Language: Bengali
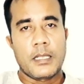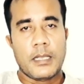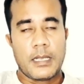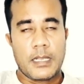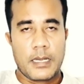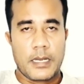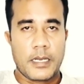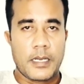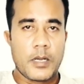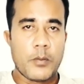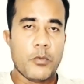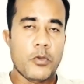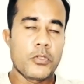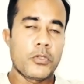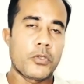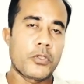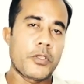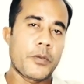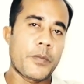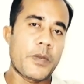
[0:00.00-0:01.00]
কারা কারা বৈধ
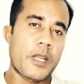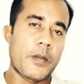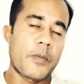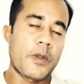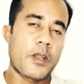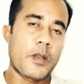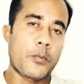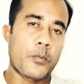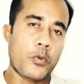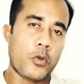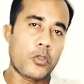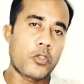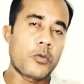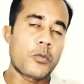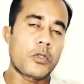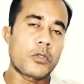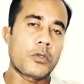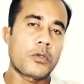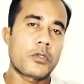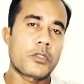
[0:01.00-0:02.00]
হতে পারবেন না
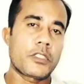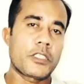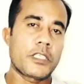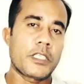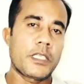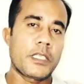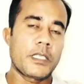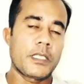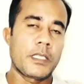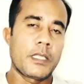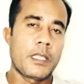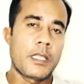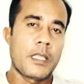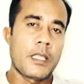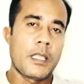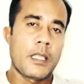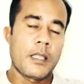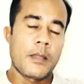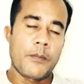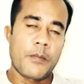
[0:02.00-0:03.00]
প্রথমত হচ্ছে
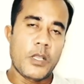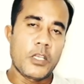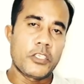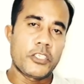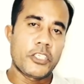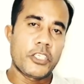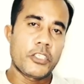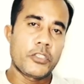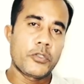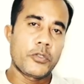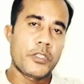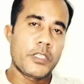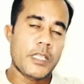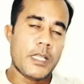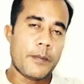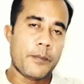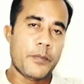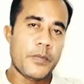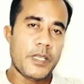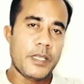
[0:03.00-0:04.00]
মালয়েশিয়ায় যদি
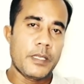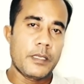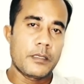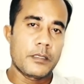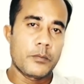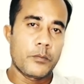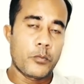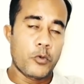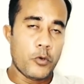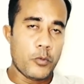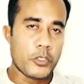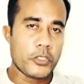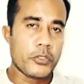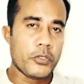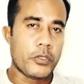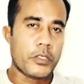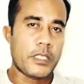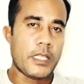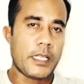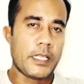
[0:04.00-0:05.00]
আপনি প্রবেশ
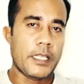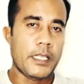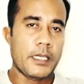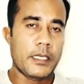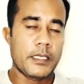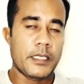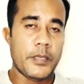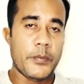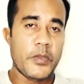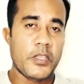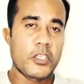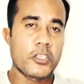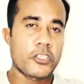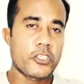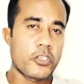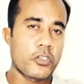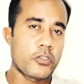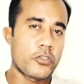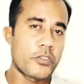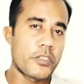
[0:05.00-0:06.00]
করে থাকেন
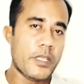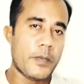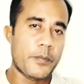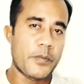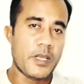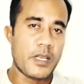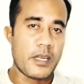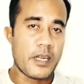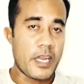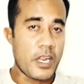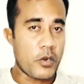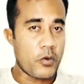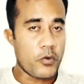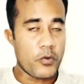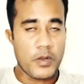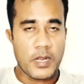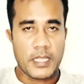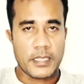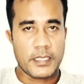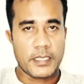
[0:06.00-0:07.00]
ইমিগ্রেশনে যদি আপনার রেকর্ড
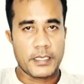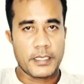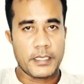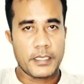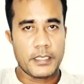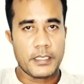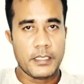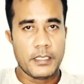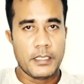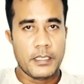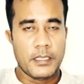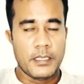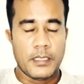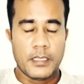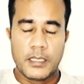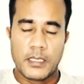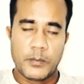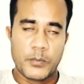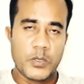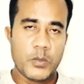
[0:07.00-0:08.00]
না থাকে
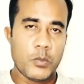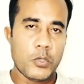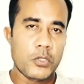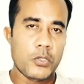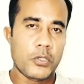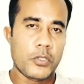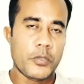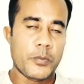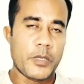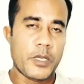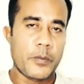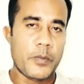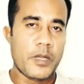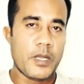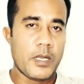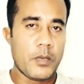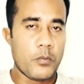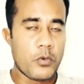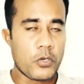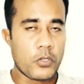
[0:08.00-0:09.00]
আপনি বৈধ হতে পারবেন
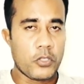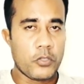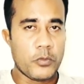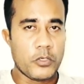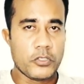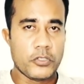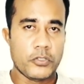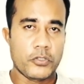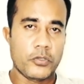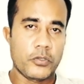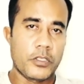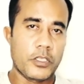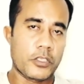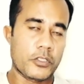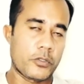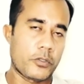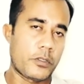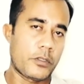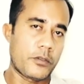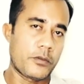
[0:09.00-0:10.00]
না বর্তমান সুযোগ দেওয়া
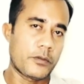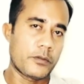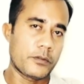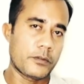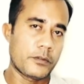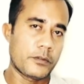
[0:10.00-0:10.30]
সত্ত্বেও